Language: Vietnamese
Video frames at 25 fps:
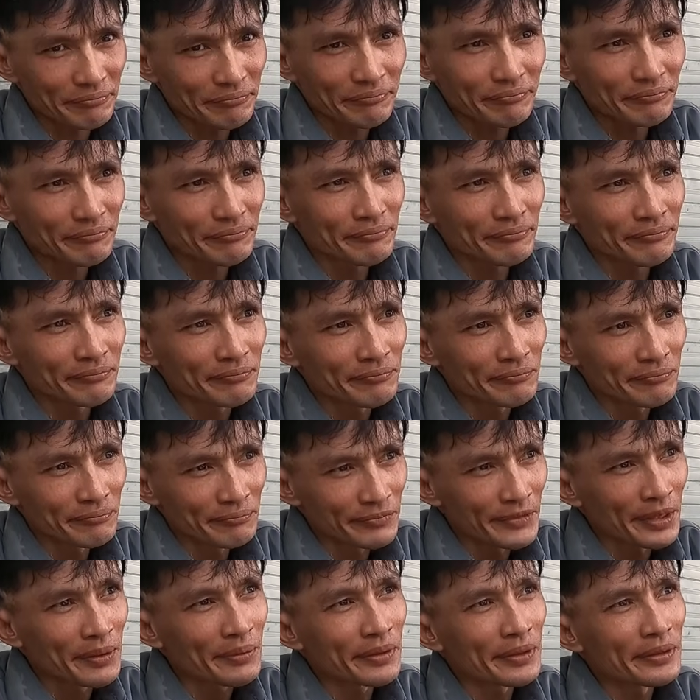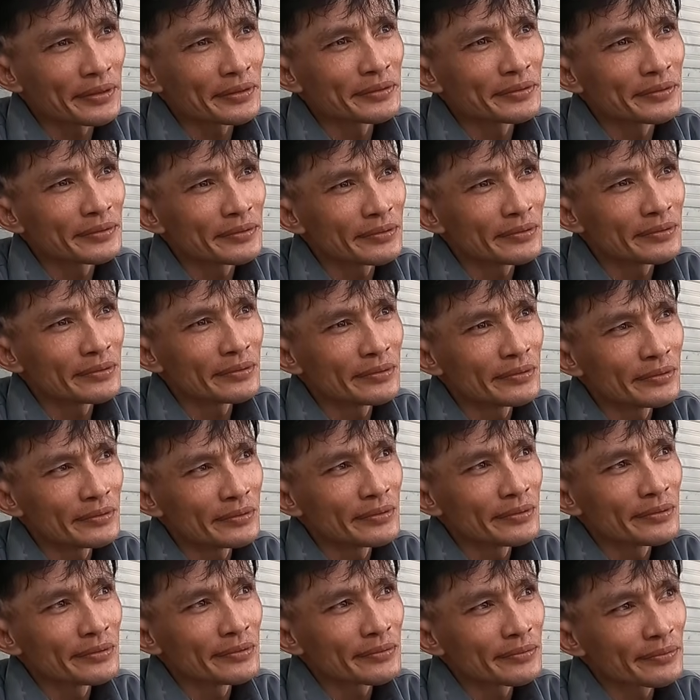xin hoặc là ví dụ như là người ta giả
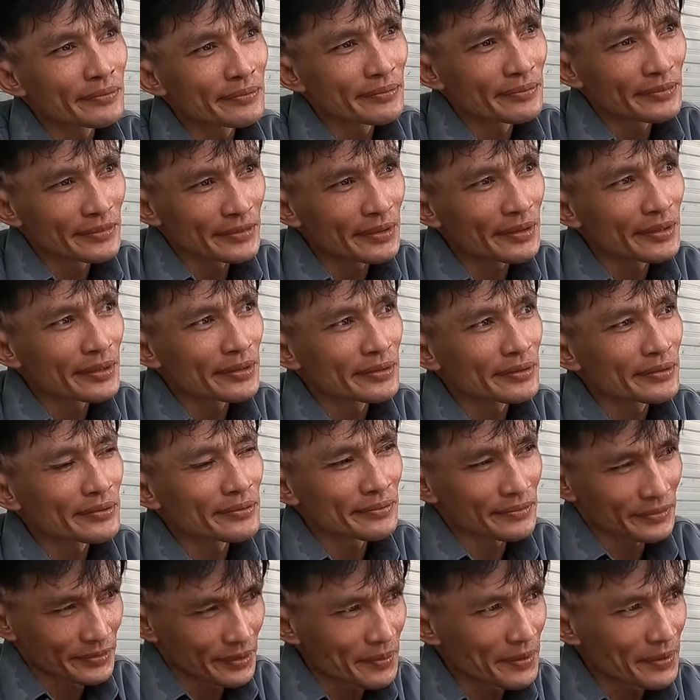vờ hay là như thế nào đấy đúng không?